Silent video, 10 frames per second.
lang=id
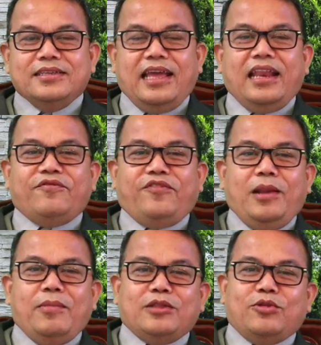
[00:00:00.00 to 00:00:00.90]
Jadi
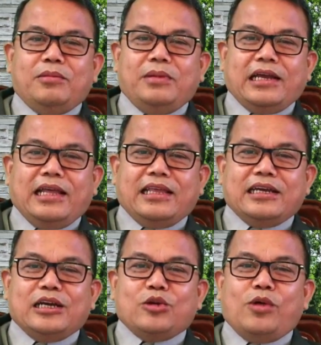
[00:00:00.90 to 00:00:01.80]
firman Tuhan
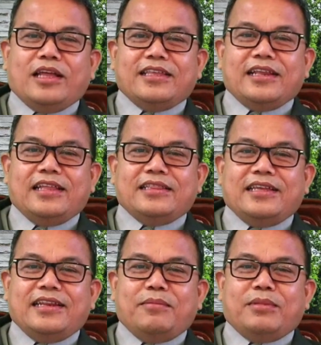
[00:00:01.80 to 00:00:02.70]
berkata kekhawatiran
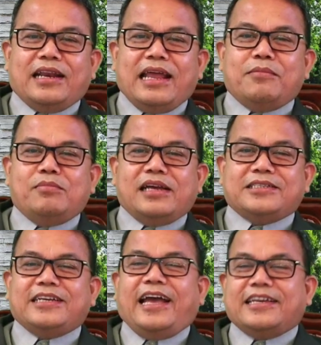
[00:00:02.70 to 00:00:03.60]
tidak menambah
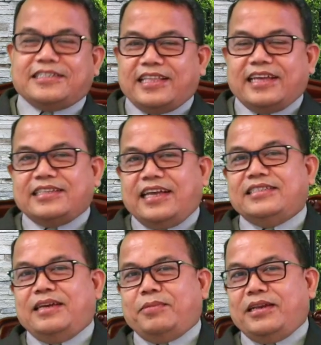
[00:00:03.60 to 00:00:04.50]
sehasta
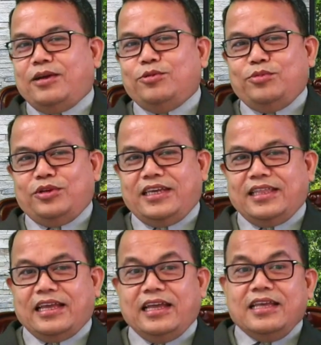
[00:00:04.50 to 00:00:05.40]
saja pada umur
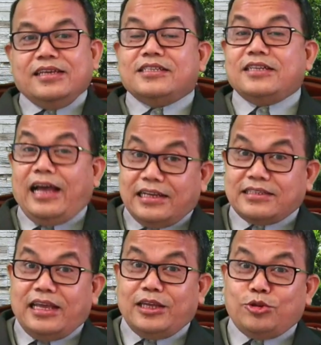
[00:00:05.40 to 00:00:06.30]
kita.
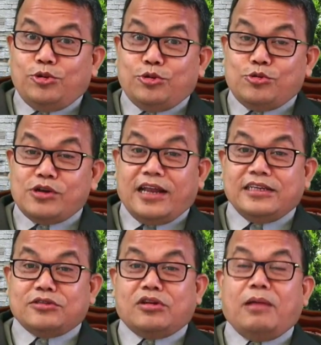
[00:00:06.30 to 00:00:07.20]
Sehasta itu
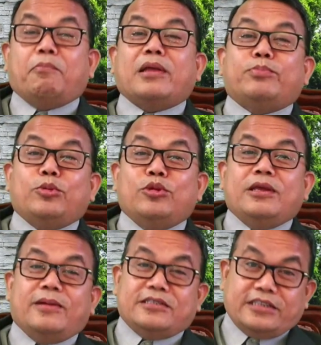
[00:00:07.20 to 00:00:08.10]
ukurannya sudah
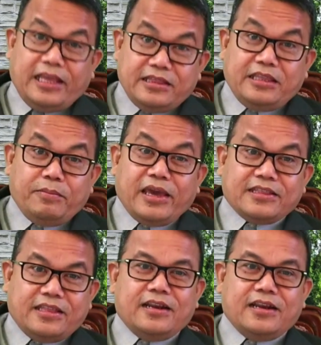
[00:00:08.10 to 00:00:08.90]
45 cm.